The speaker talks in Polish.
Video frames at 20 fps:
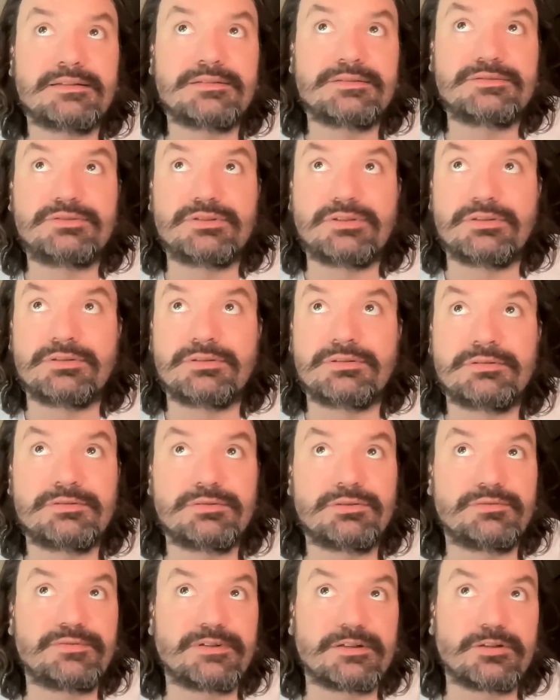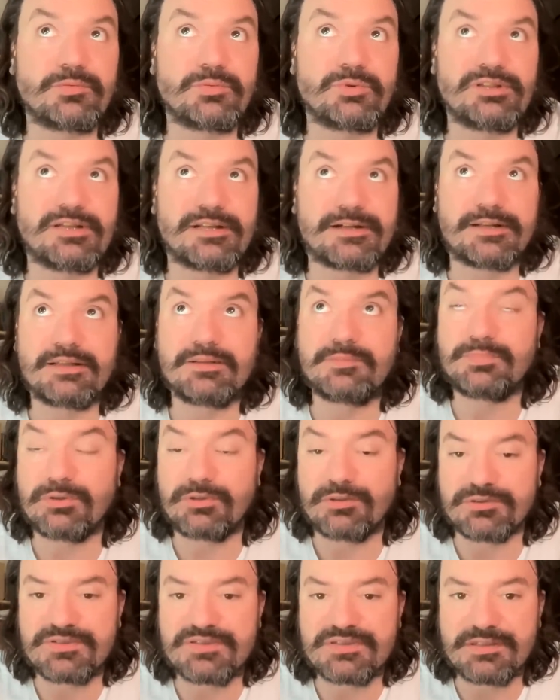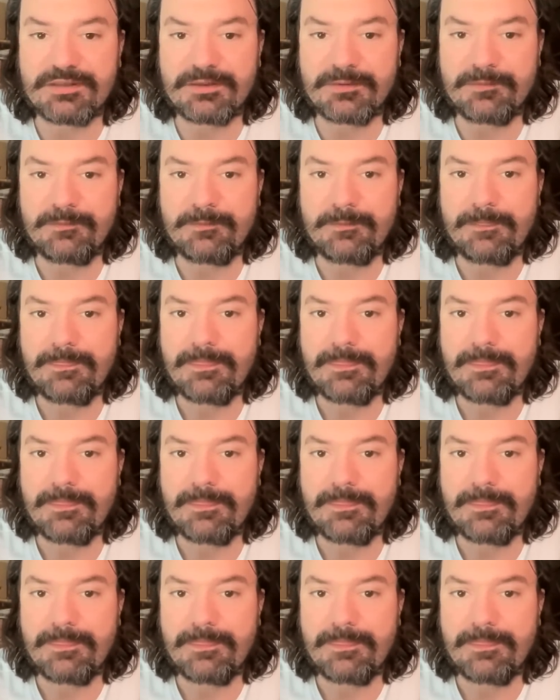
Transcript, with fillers: do nowego monarchy Polski.